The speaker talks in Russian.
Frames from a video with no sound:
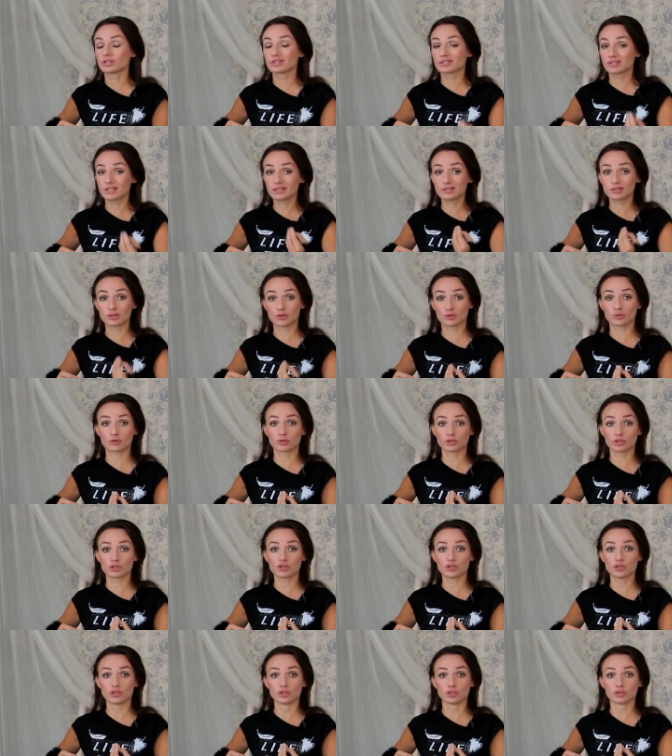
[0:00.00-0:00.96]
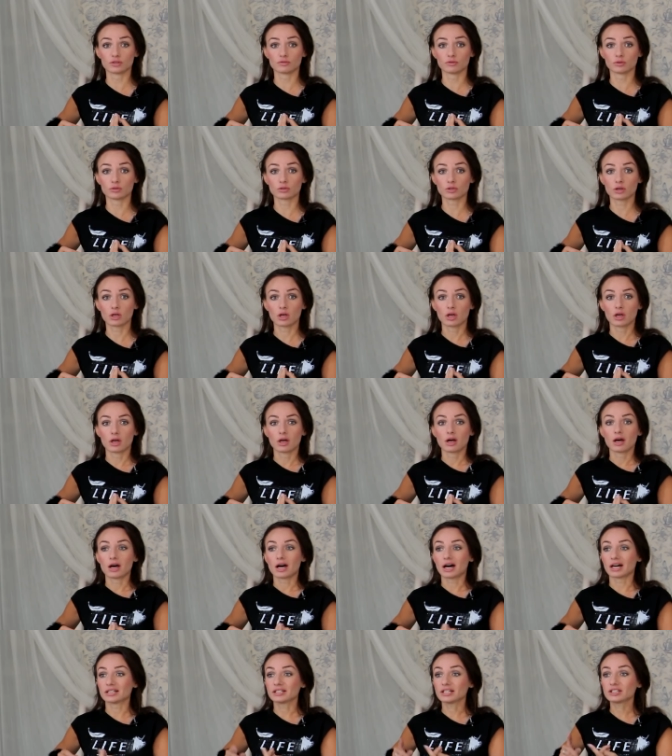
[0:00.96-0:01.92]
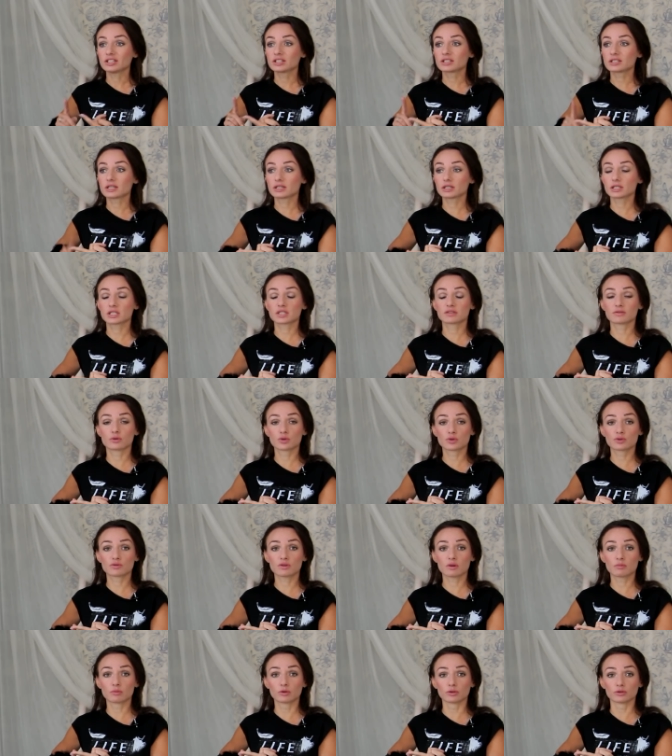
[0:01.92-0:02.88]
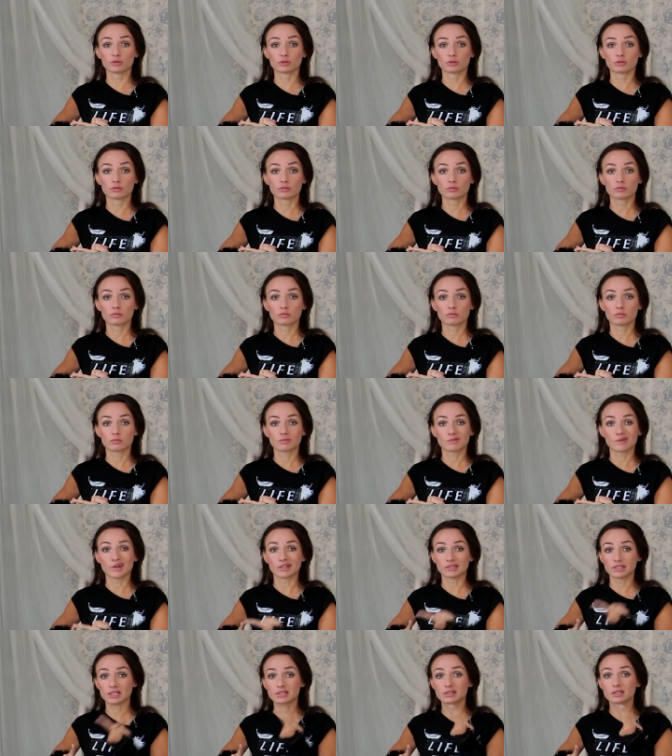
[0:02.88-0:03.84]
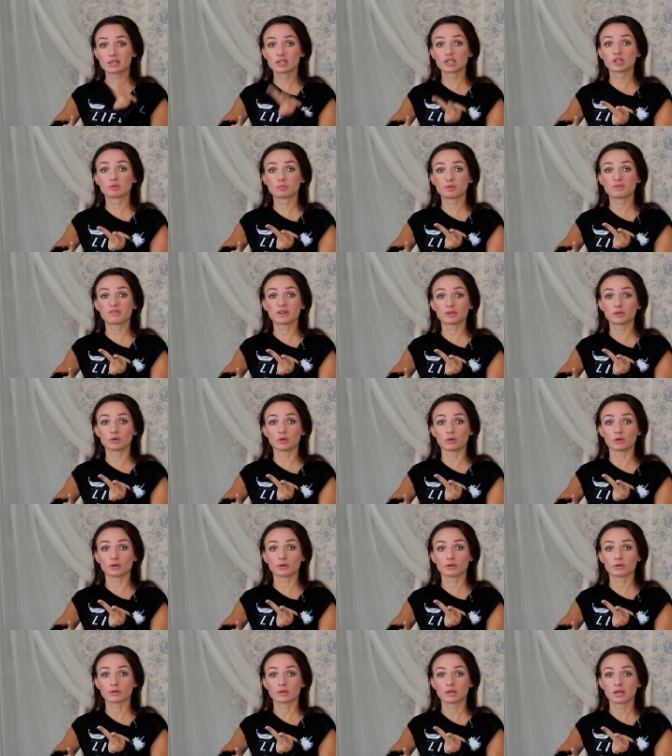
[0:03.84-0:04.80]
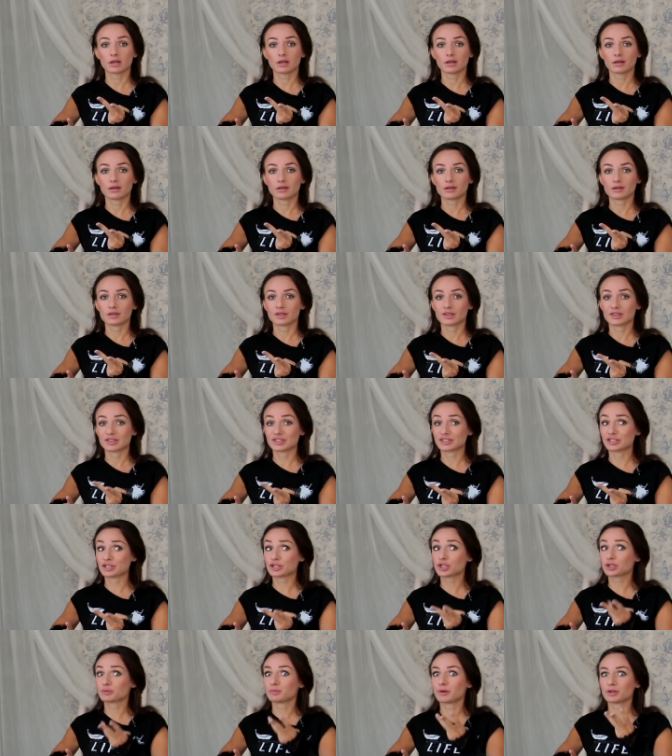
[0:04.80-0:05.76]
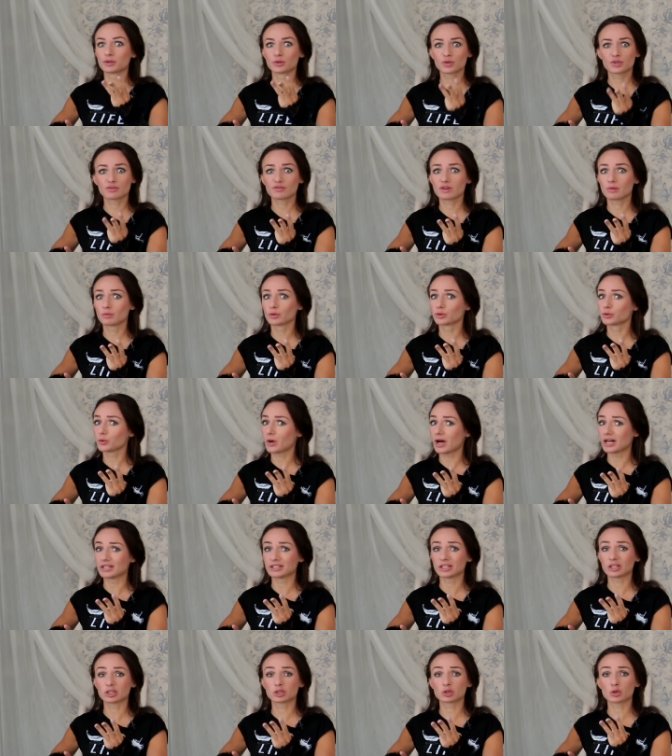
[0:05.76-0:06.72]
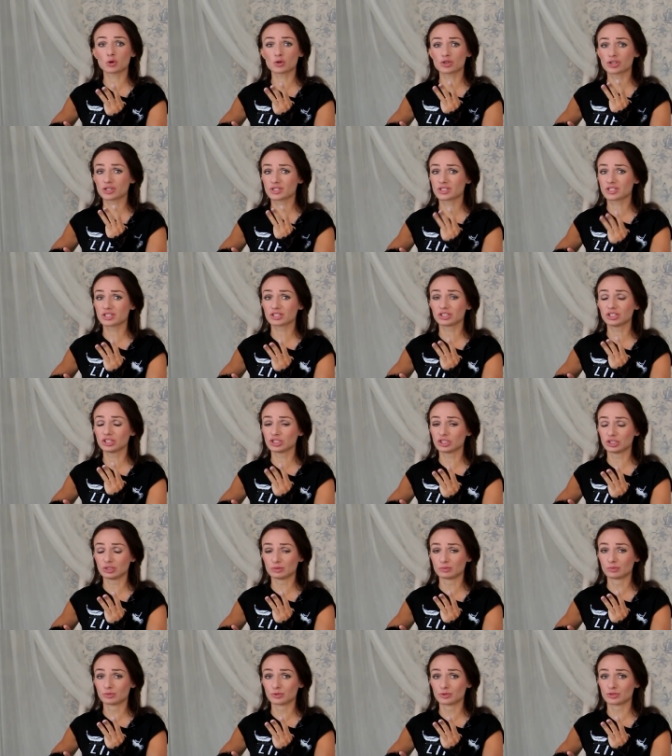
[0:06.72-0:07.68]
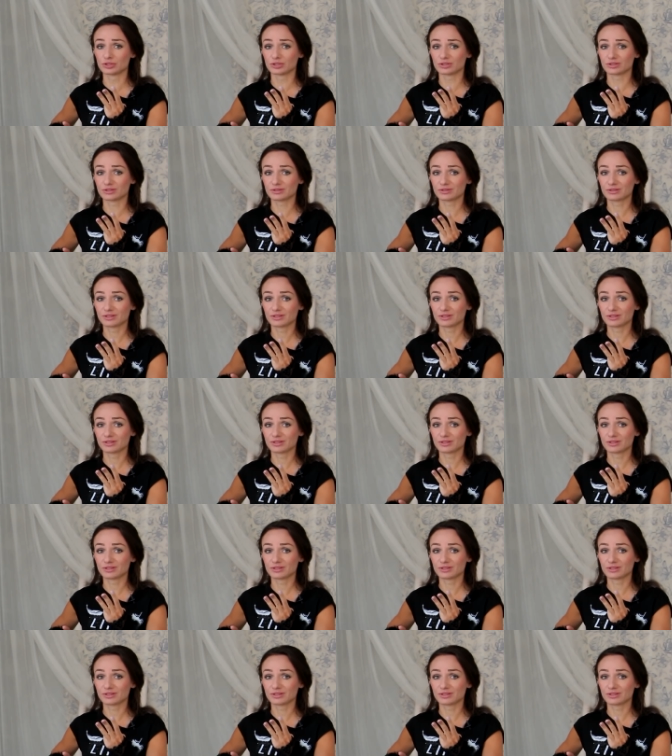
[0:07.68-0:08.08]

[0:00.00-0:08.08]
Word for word: И знаете, что они считывают? Она не ценит свою свободу. Она ценит поводок. Значит, мою свободу она тоже ценить не будет.